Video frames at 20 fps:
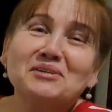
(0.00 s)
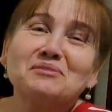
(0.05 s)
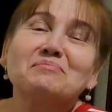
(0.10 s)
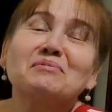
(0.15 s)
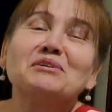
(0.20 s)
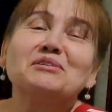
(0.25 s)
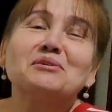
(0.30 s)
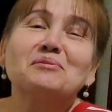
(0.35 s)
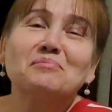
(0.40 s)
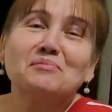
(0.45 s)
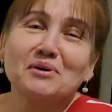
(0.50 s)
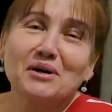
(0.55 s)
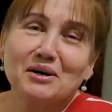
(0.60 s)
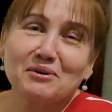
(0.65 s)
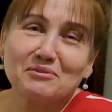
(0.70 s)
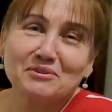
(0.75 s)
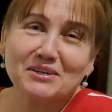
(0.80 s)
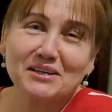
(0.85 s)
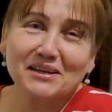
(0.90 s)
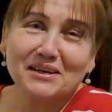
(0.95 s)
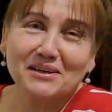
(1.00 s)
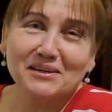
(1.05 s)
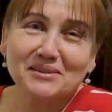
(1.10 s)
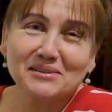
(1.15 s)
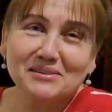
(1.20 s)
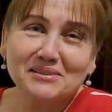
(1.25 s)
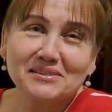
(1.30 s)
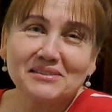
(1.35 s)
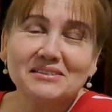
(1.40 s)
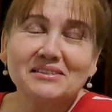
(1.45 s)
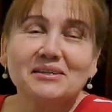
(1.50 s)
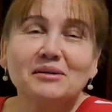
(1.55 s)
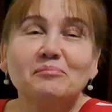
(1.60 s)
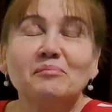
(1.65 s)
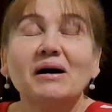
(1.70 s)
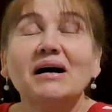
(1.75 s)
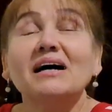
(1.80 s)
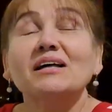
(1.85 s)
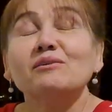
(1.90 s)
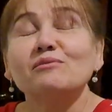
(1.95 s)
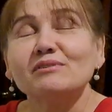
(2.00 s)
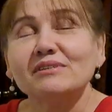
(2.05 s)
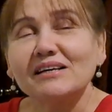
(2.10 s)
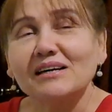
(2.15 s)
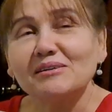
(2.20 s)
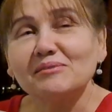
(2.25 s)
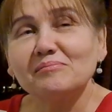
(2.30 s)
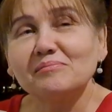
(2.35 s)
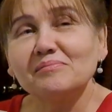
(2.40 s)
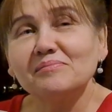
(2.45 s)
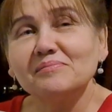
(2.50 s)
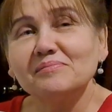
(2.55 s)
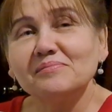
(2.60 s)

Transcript: Спасибо, мой хорошенький. Пока, друзья.